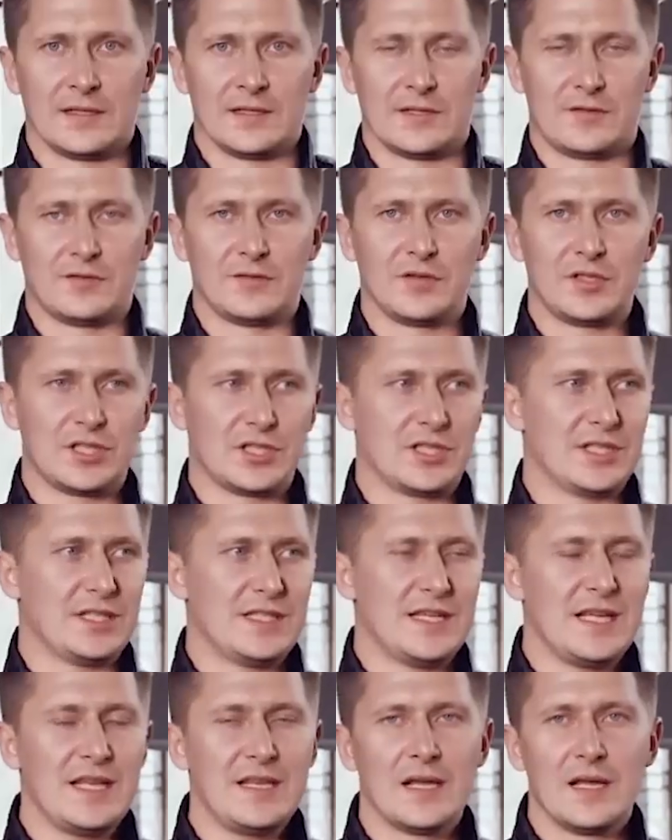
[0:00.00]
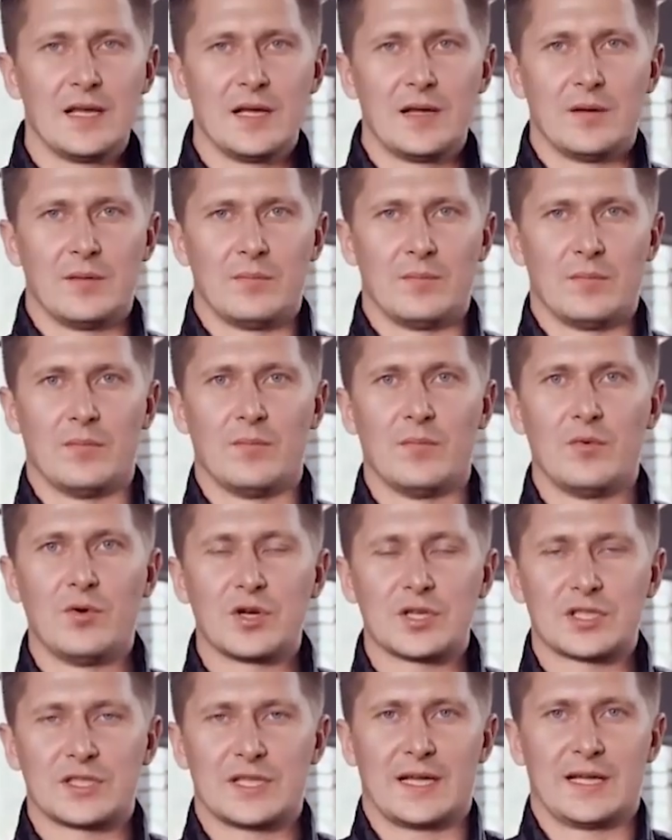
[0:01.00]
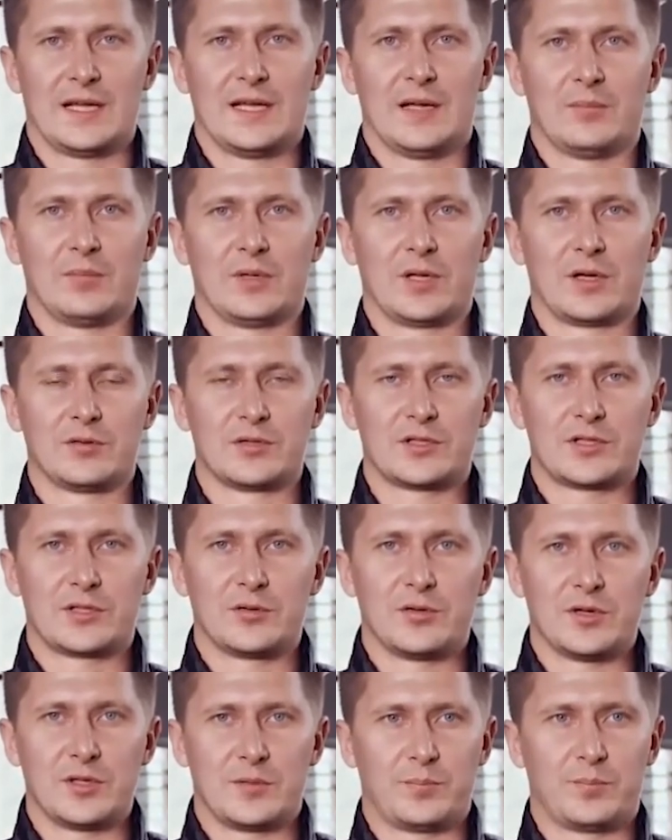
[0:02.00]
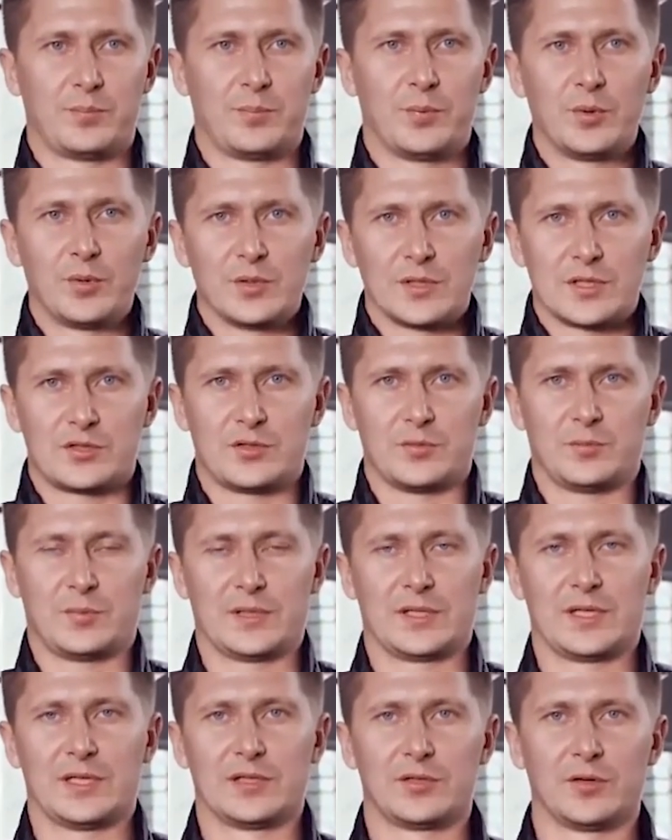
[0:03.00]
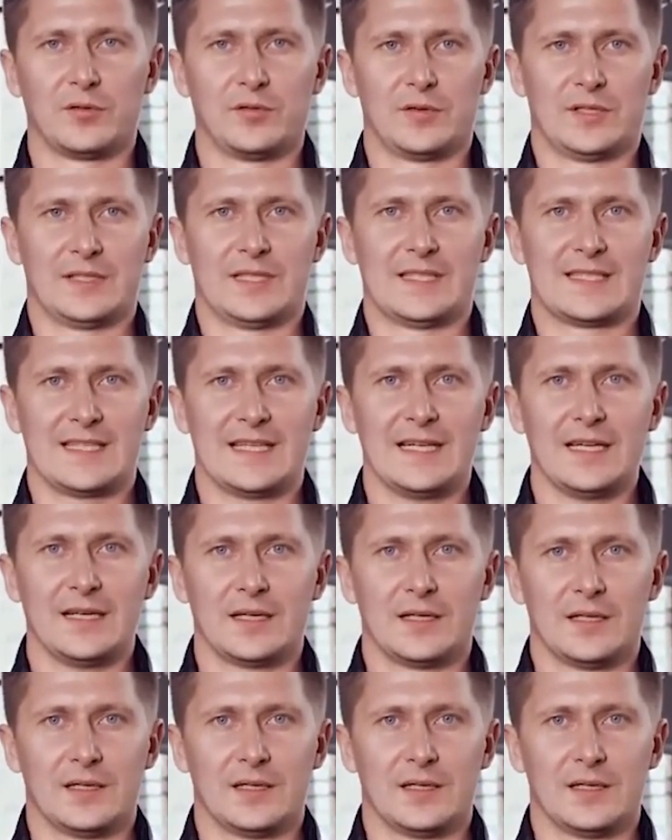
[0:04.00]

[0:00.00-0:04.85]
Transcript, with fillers: На сегодняшний день можно благоустроить полностью подготовленный цех,